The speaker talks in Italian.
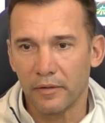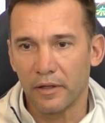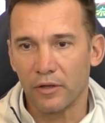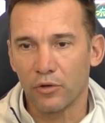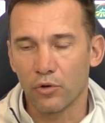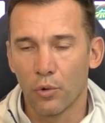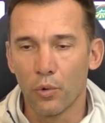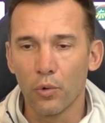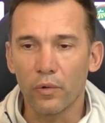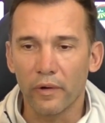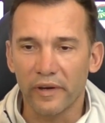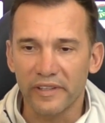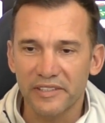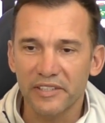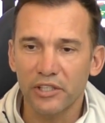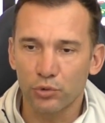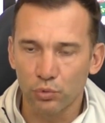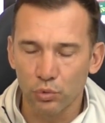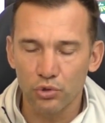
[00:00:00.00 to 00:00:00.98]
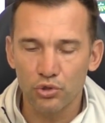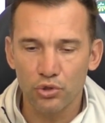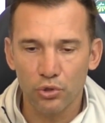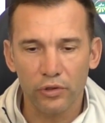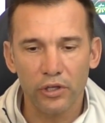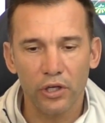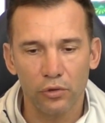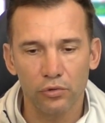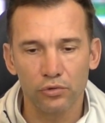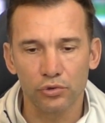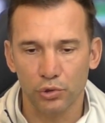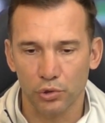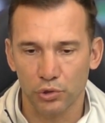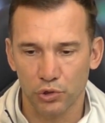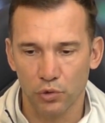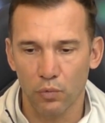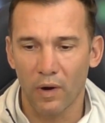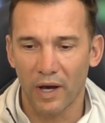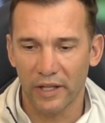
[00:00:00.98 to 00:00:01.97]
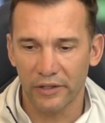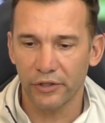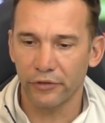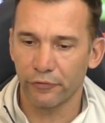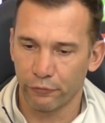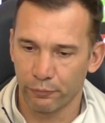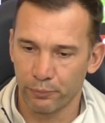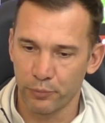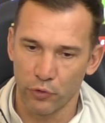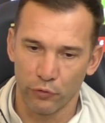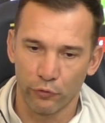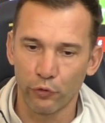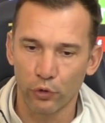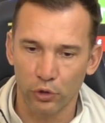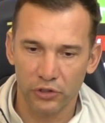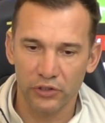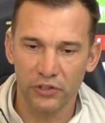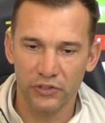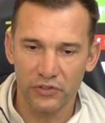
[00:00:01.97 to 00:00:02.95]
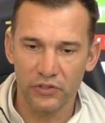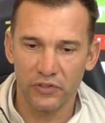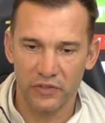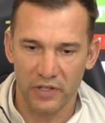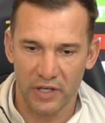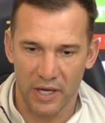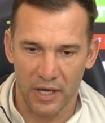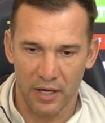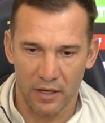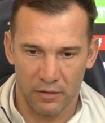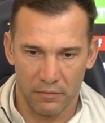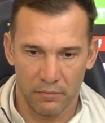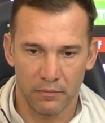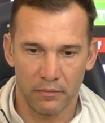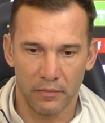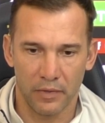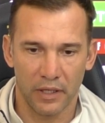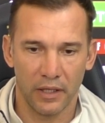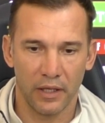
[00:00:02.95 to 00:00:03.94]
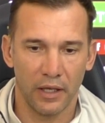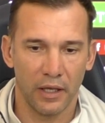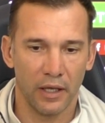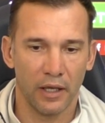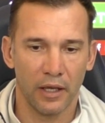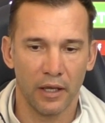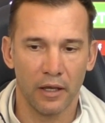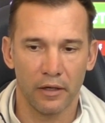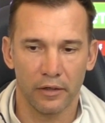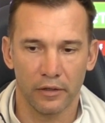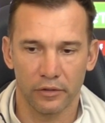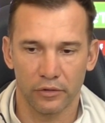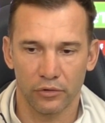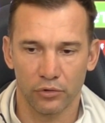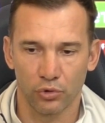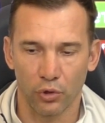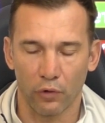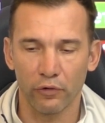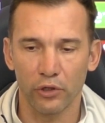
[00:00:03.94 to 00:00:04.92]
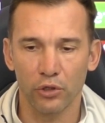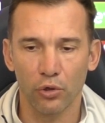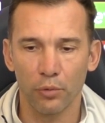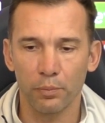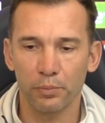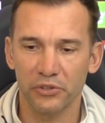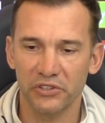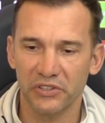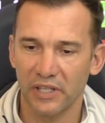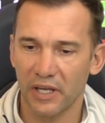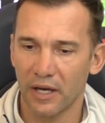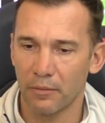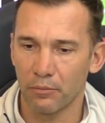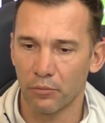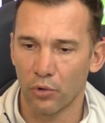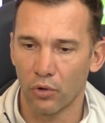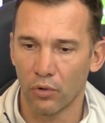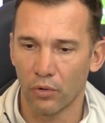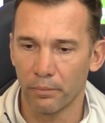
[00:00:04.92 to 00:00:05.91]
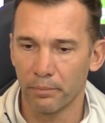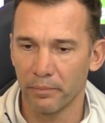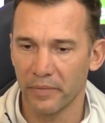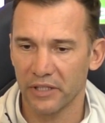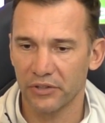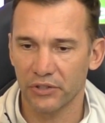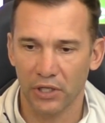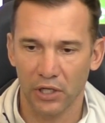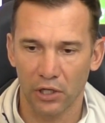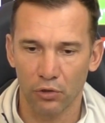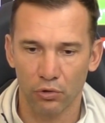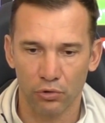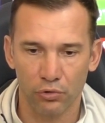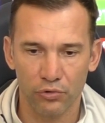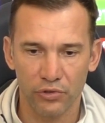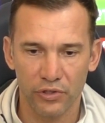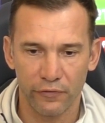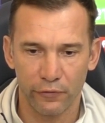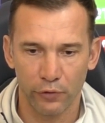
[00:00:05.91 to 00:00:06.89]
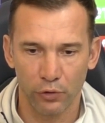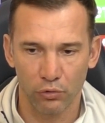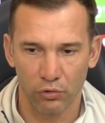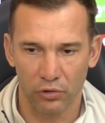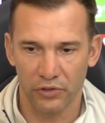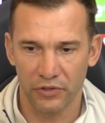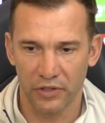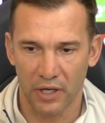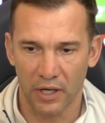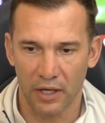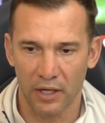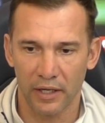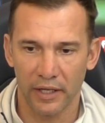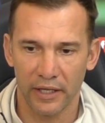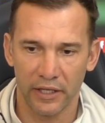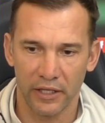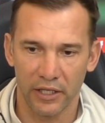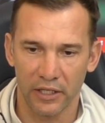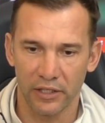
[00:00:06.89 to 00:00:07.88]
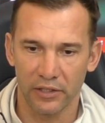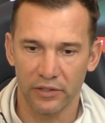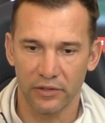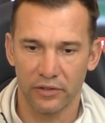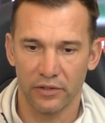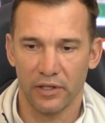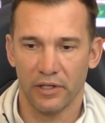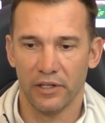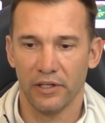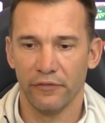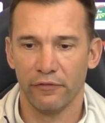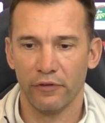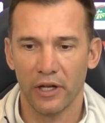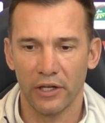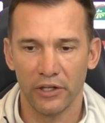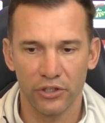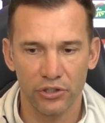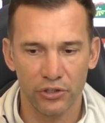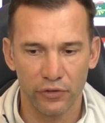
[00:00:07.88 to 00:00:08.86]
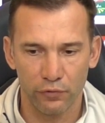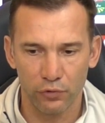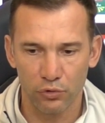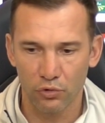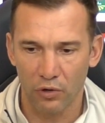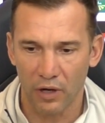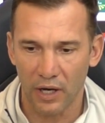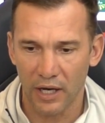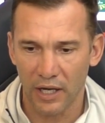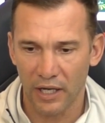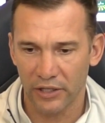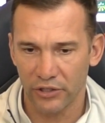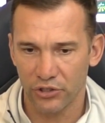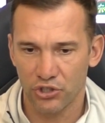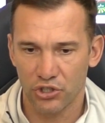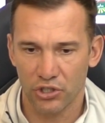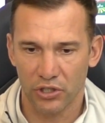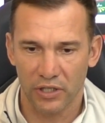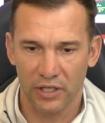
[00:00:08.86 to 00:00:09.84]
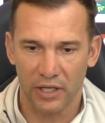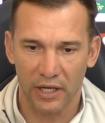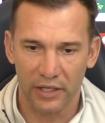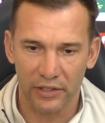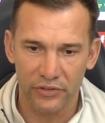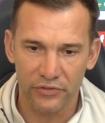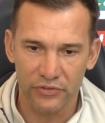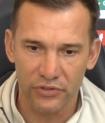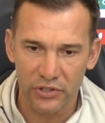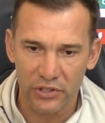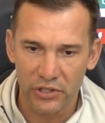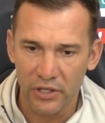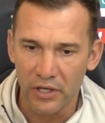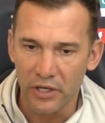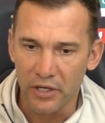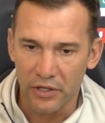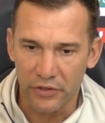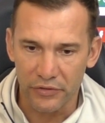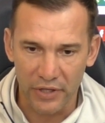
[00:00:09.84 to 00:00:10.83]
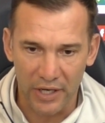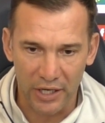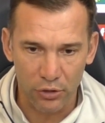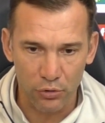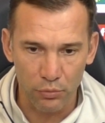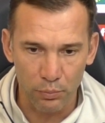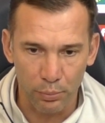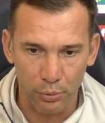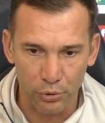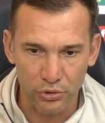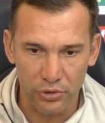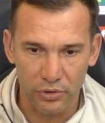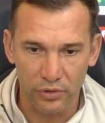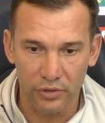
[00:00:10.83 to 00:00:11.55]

Comunque, se tu giochi contro squadre più forti di te, eh, dove noi possiamo mettere loro in difficoltà e a livello individuale cercare di dare un po'